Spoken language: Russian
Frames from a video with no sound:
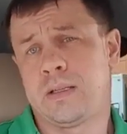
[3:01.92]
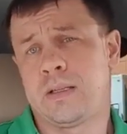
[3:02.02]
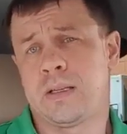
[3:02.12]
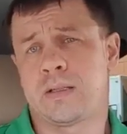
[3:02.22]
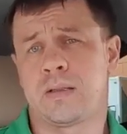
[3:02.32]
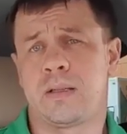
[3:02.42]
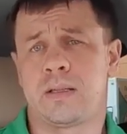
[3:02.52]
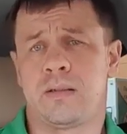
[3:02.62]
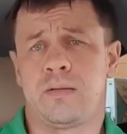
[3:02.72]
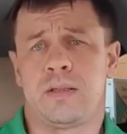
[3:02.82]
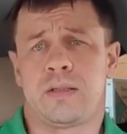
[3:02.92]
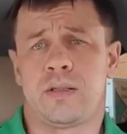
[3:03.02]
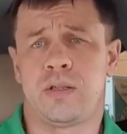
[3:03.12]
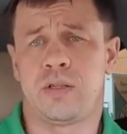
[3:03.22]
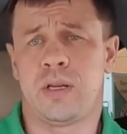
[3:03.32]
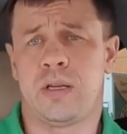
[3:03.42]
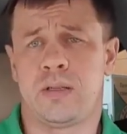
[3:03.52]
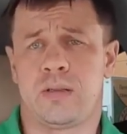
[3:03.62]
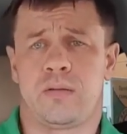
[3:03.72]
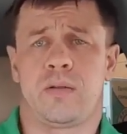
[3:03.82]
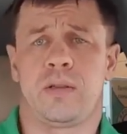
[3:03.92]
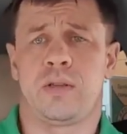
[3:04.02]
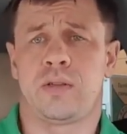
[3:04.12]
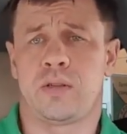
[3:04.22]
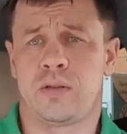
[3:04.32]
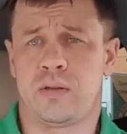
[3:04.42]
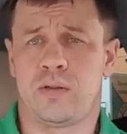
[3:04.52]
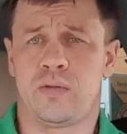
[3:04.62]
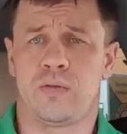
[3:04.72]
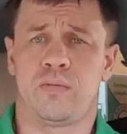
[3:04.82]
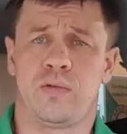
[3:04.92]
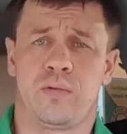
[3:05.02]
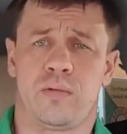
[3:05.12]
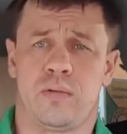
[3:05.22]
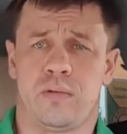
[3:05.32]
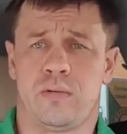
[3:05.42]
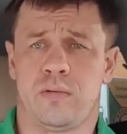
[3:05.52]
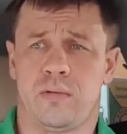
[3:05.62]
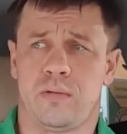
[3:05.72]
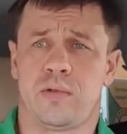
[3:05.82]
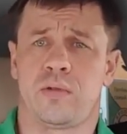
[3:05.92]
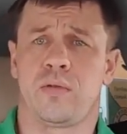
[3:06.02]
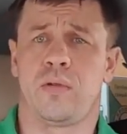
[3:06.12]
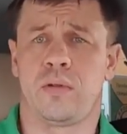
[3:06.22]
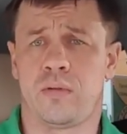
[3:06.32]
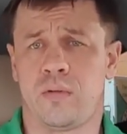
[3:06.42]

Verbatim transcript: Естественно, если вы не защищаетесь, то, конечно же, счет будет 100-0